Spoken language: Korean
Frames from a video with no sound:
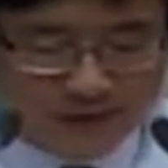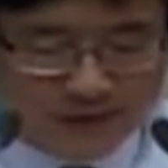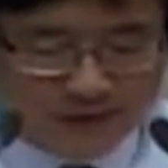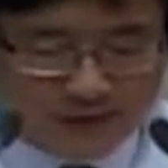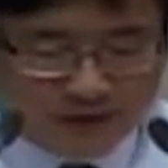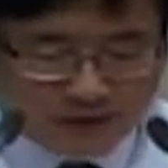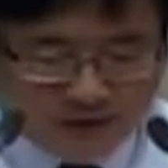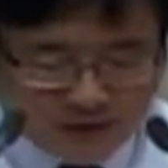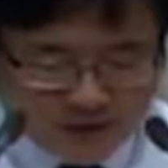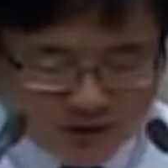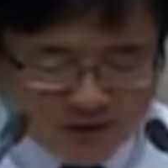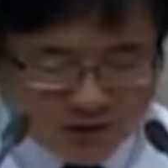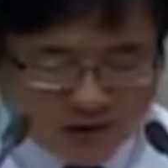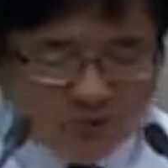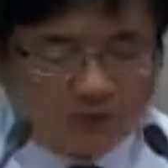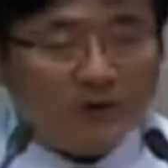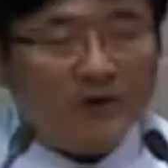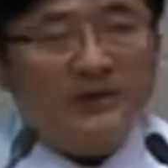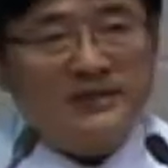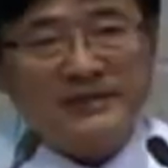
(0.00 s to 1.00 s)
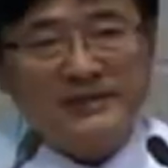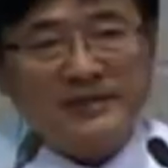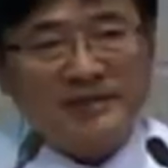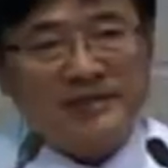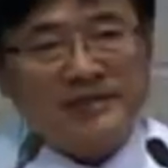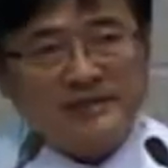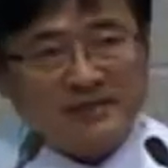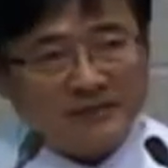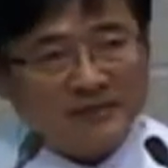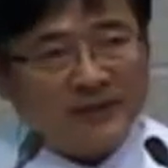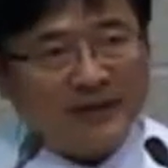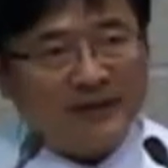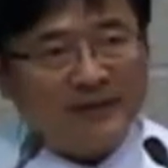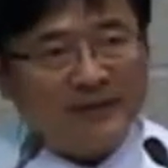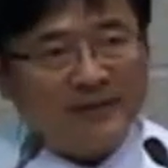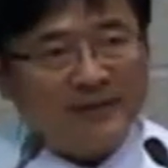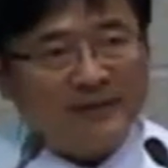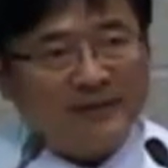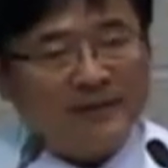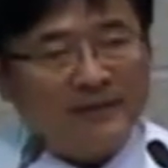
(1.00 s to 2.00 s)
그런데 이제 성벽을 쌓았지만
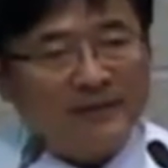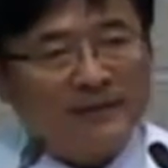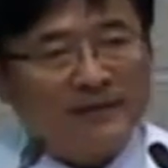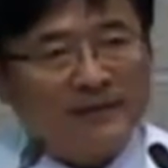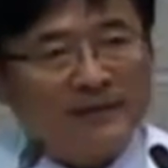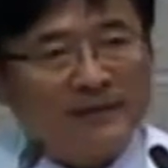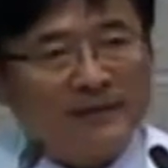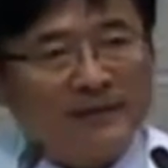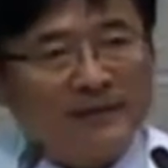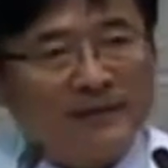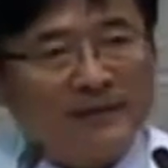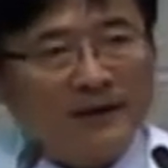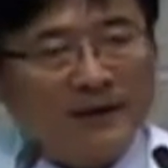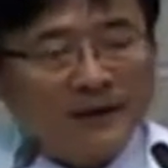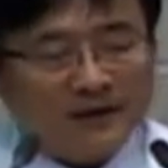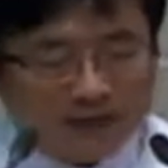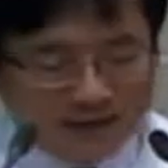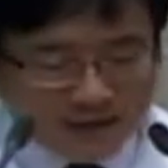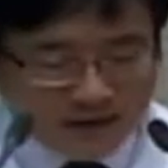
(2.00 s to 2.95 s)
한